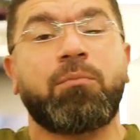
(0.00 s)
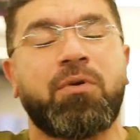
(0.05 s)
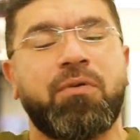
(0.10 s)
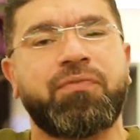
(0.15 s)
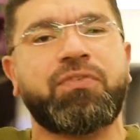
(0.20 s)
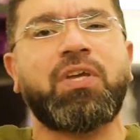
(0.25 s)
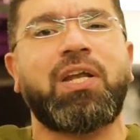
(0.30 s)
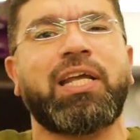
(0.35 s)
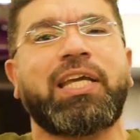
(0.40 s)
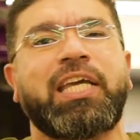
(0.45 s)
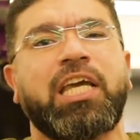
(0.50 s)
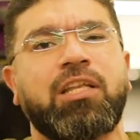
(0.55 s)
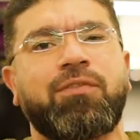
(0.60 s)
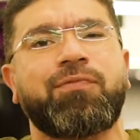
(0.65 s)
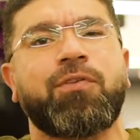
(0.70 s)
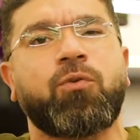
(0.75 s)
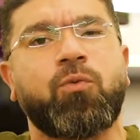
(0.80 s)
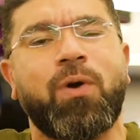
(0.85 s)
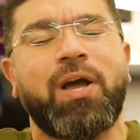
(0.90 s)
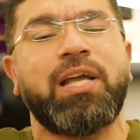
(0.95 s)
مفصل
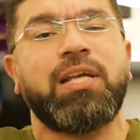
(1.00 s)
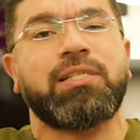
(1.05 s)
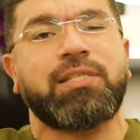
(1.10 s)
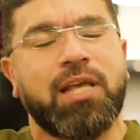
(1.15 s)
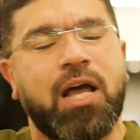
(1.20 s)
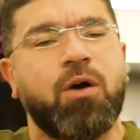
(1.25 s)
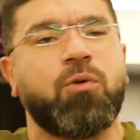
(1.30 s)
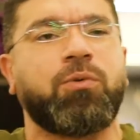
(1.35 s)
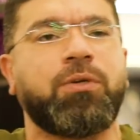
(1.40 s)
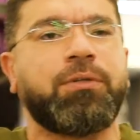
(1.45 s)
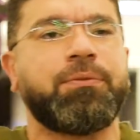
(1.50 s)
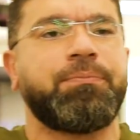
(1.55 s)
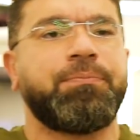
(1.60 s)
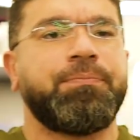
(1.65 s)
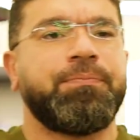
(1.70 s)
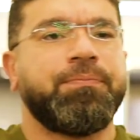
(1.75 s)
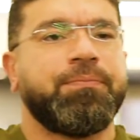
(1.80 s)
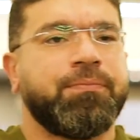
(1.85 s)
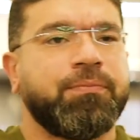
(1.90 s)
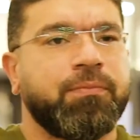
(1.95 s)
الكتف كويس قوي
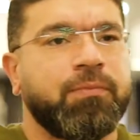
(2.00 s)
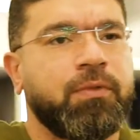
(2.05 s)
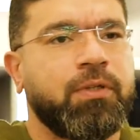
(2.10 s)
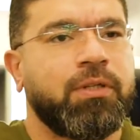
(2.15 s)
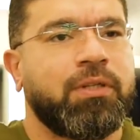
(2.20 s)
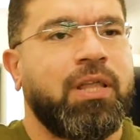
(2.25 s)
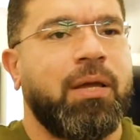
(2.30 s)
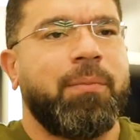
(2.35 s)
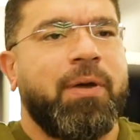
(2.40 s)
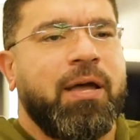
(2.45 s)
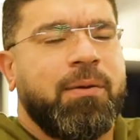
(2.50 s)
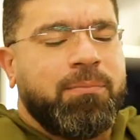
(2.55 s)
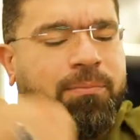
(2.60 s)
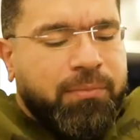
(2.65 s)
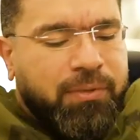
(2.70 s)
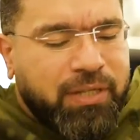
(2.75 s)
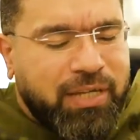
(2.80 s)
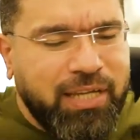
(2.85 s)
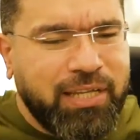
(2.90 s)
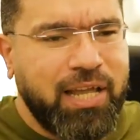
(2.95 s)
تمام
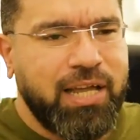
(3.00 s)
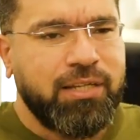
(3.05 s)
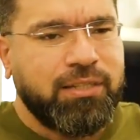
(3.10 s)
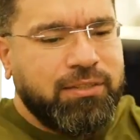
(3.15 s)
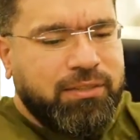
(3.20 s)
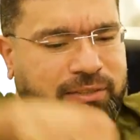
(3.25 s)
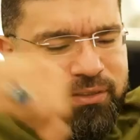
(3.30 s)
كده